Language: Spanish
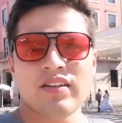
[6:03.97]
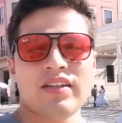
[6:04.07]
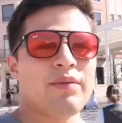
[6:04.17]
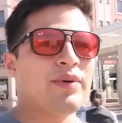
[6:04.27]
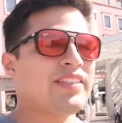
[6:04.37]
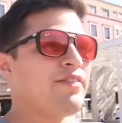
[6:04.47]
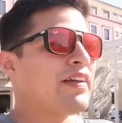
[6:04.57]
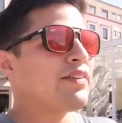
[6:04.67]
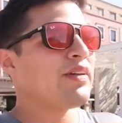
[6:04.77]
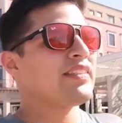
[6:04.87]
Ya me hacía
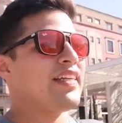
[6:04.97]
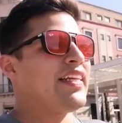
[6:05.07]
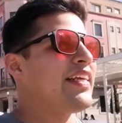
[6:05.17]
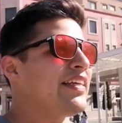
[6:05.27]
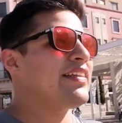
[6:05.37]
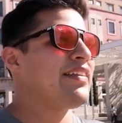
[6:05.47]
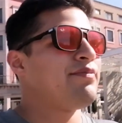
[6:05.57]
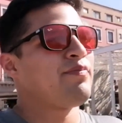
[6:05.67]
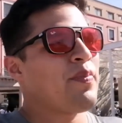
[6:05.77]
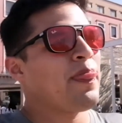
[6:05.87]
falta una salida.
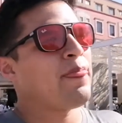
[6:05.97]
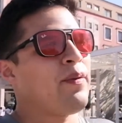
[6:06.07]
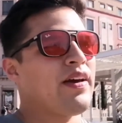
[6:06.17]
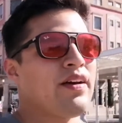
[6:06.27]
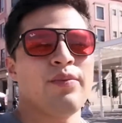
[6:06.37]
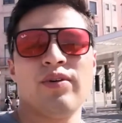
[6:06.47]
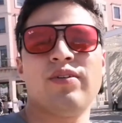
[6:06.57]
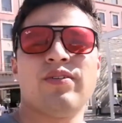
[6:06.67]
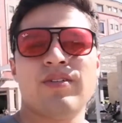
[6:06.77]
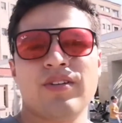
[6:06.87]
Duré
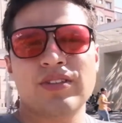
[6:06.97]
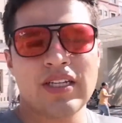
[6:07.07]
como dos